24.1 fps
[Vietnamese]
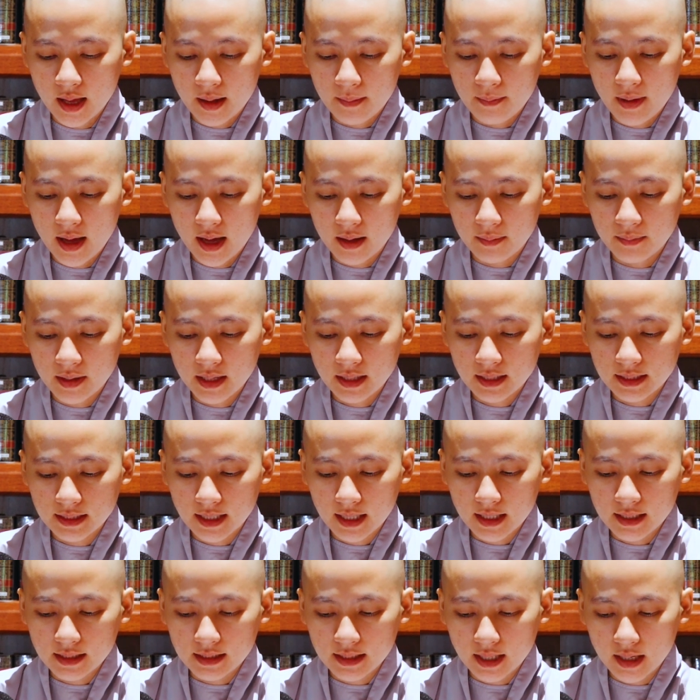bà biết chắc
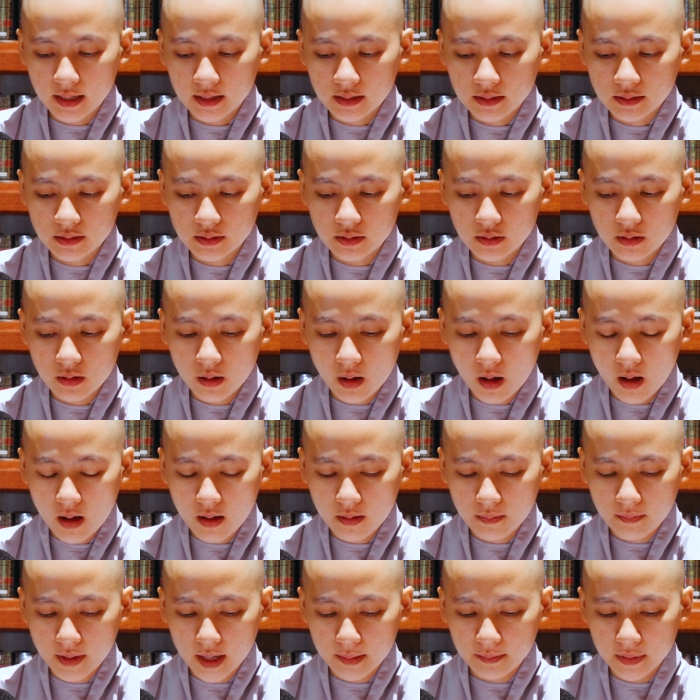chắn đứa
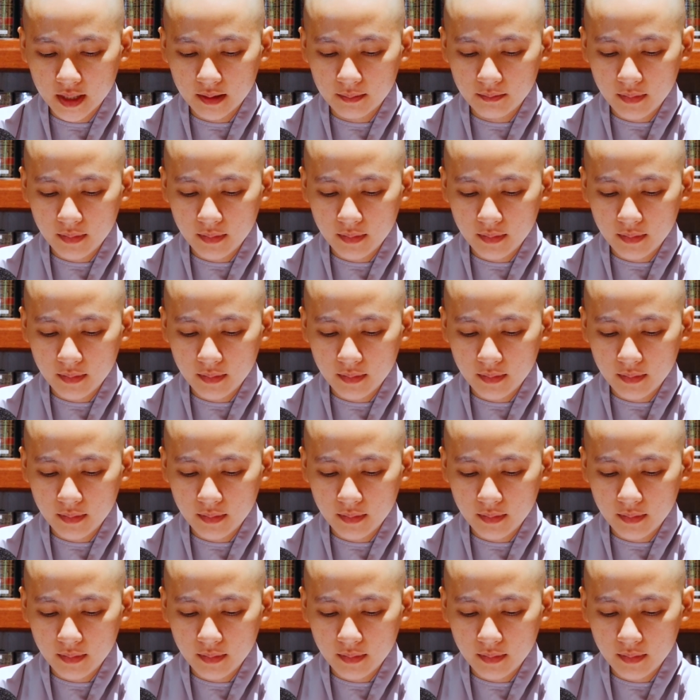con mà mình